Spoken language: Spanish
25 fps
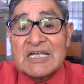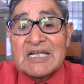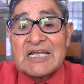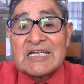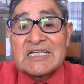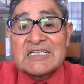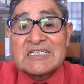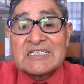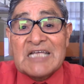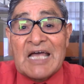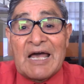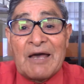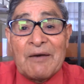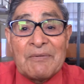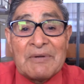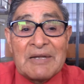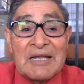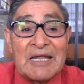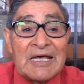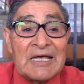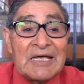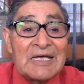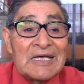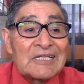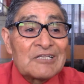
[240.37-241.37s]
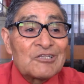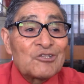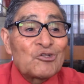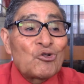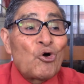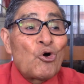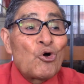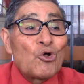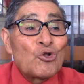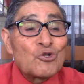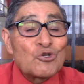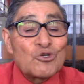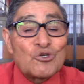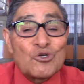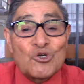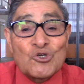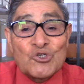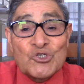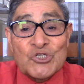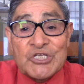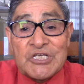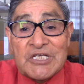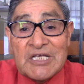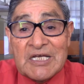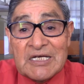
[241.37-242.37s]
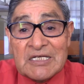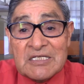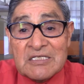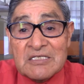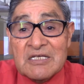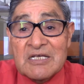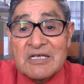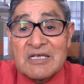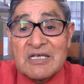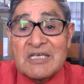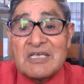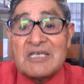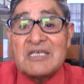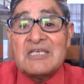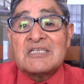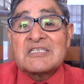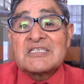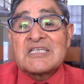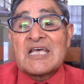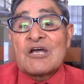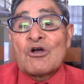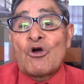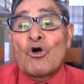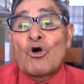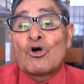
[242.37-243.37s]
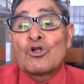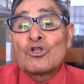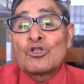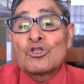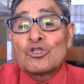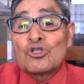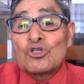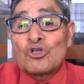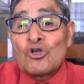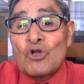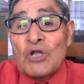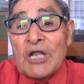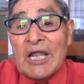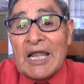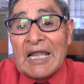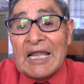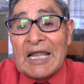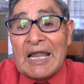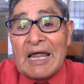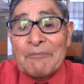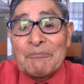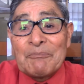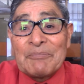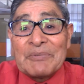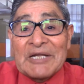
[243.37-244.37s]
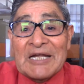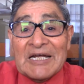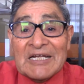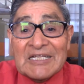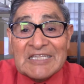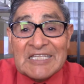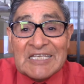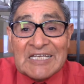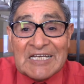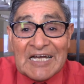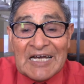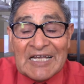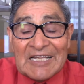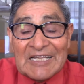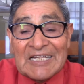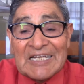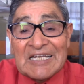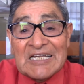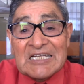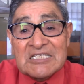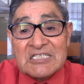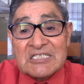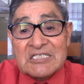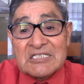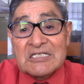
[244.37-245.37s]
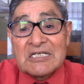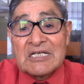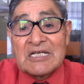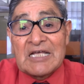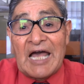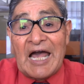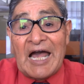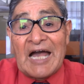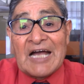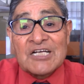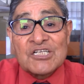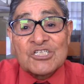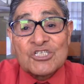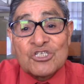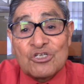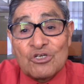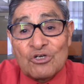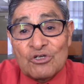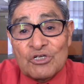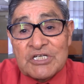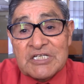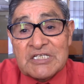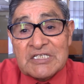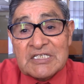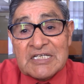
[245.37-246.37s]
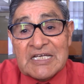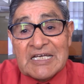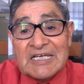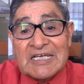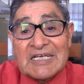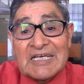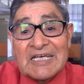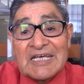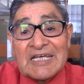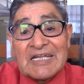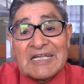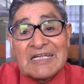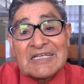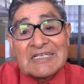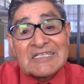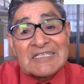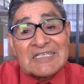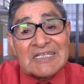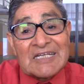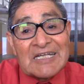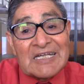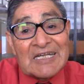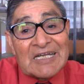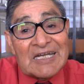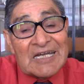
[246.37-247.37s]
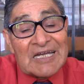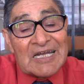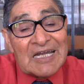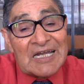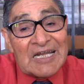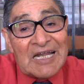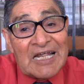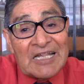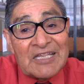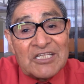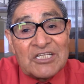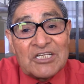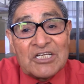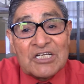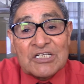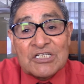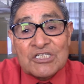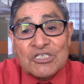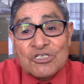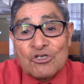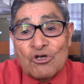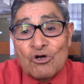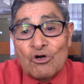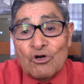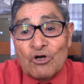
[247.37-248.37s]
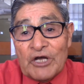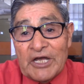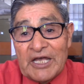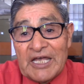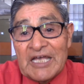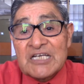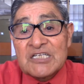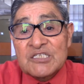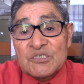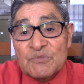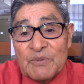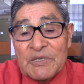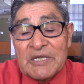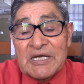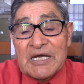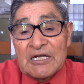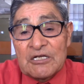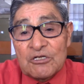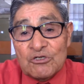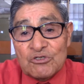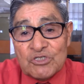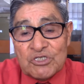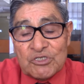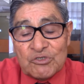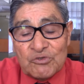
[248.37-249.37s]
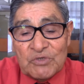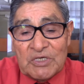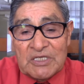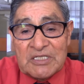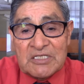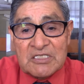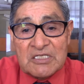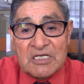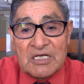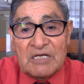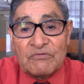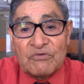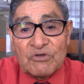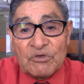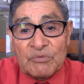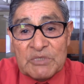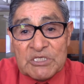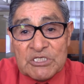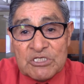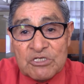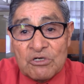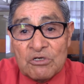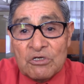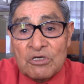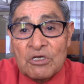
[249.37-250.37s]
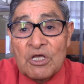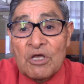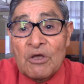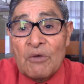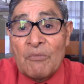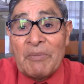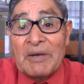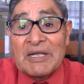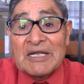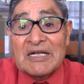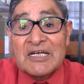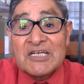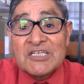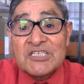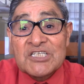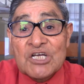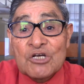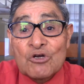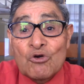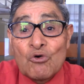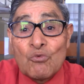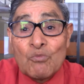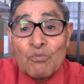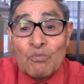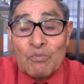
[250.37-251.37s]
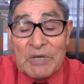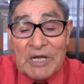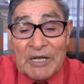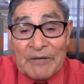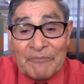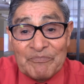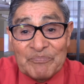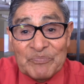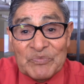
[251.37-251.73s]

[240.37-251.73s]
les habla todos los días y se controla la práctica de las acciones que la dirección explica a los estudiantes en la formación para que se cumpla.